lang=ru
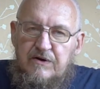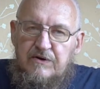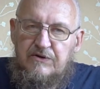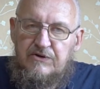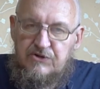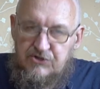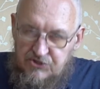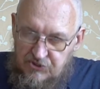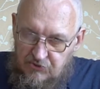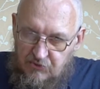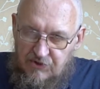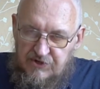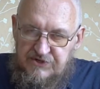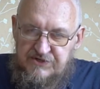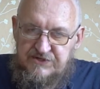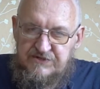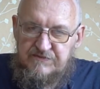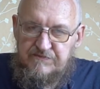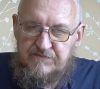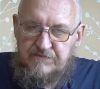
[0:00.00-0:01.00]
Еще
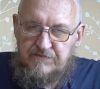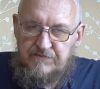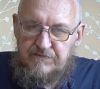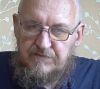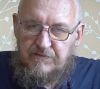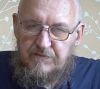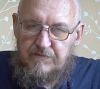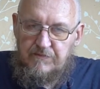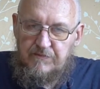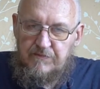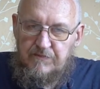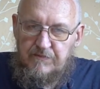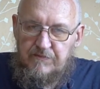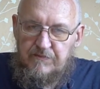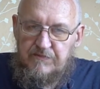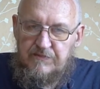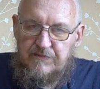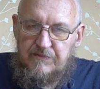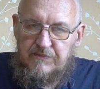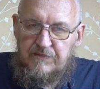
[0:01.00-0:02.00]
раз.
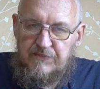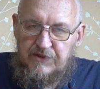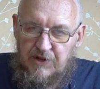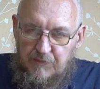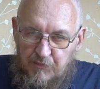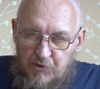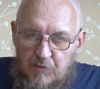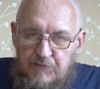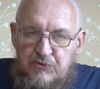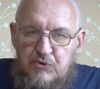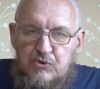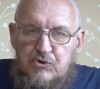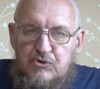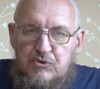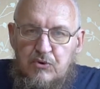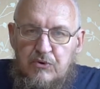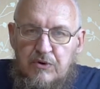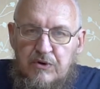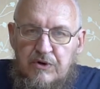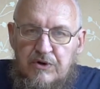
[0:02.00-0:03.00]
Напомню,
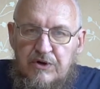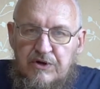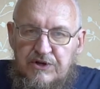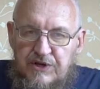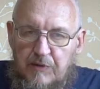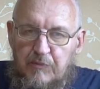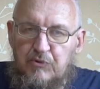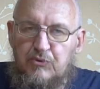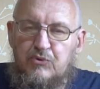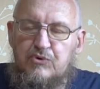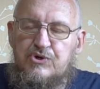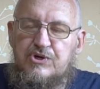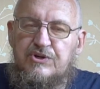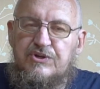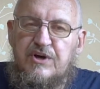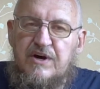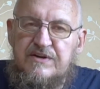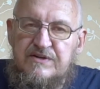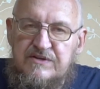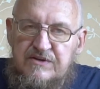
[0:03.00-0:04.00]
что я буду
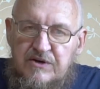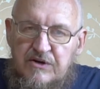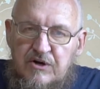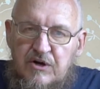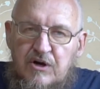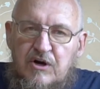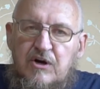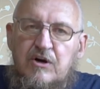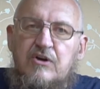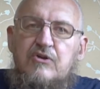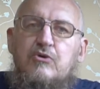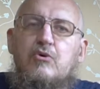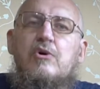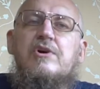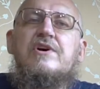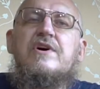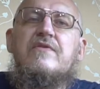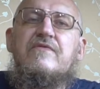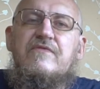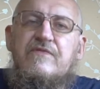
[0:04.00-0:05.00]
читать
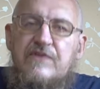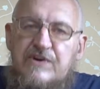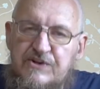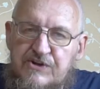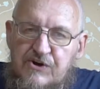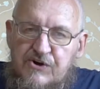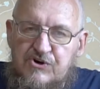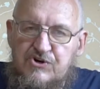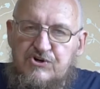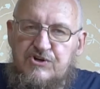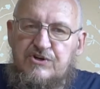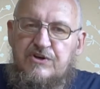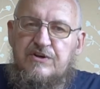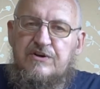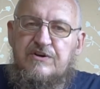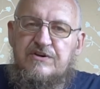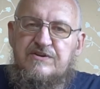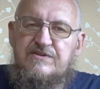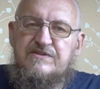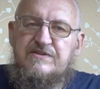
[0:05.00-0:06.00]
только выдержки
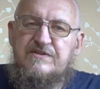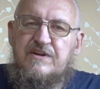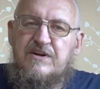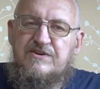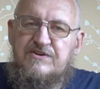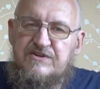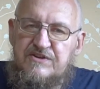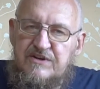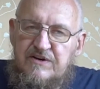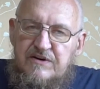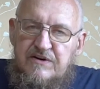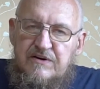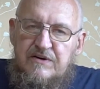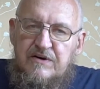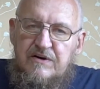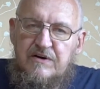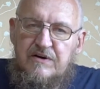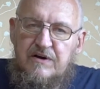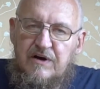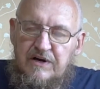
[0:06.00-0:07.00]
из статьи
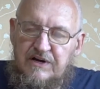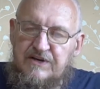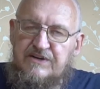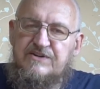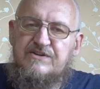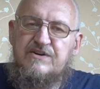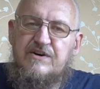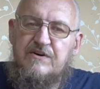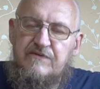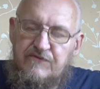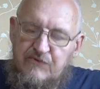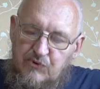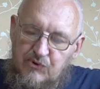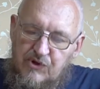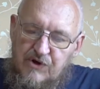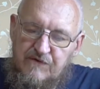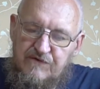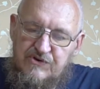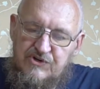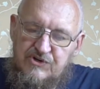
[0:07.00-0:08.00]
Алексея
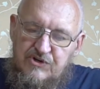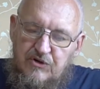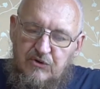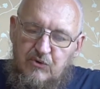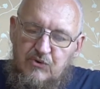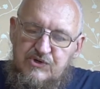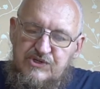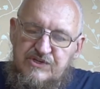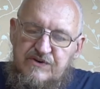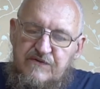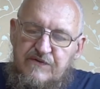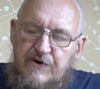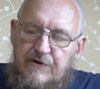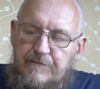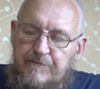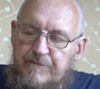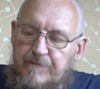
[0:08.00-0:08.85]
Федоровича Лосева.